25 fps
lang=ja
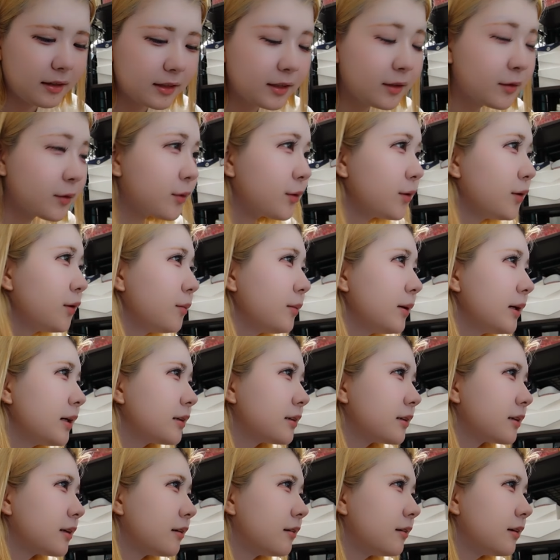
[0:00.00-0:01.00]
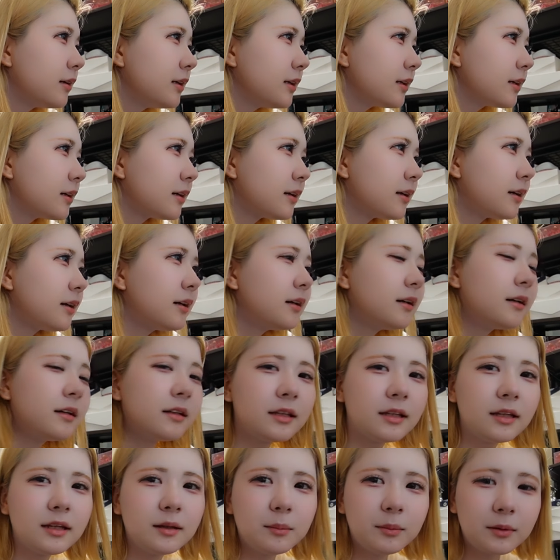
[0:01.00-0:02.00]
けどこのメイク可愛いから
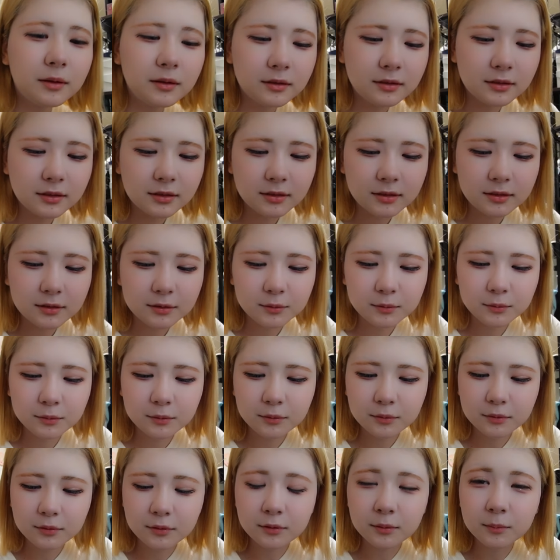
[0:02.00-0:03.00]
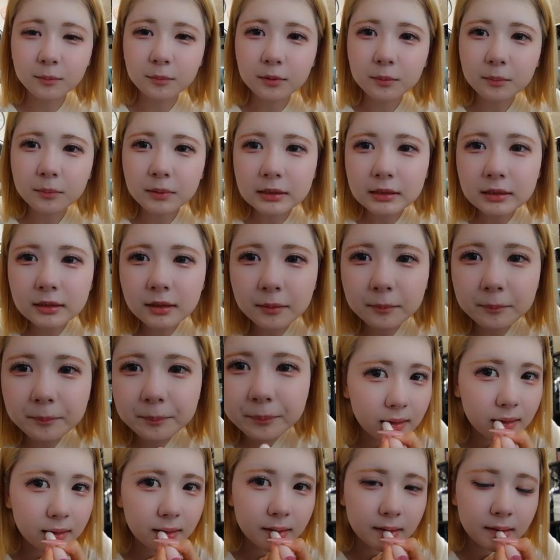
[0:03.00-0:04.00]
定番化してこうって思いました
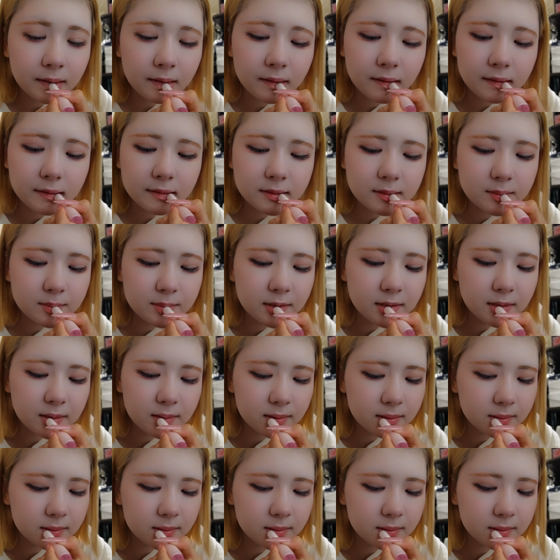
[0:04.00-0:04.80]
はい口紅